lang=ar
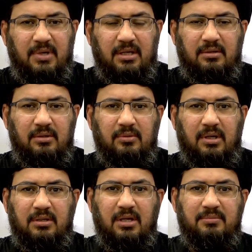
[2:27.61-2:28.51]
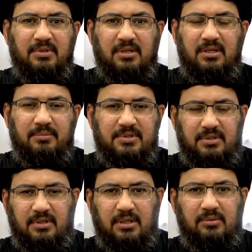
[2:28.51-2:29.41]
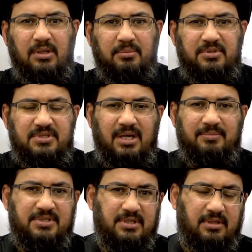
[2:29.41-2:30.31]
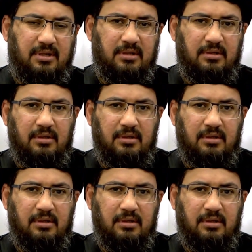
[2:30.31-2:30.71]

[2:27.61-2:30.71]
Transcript: أنه الكلمة طيبة صدقة والابتسامة صدقة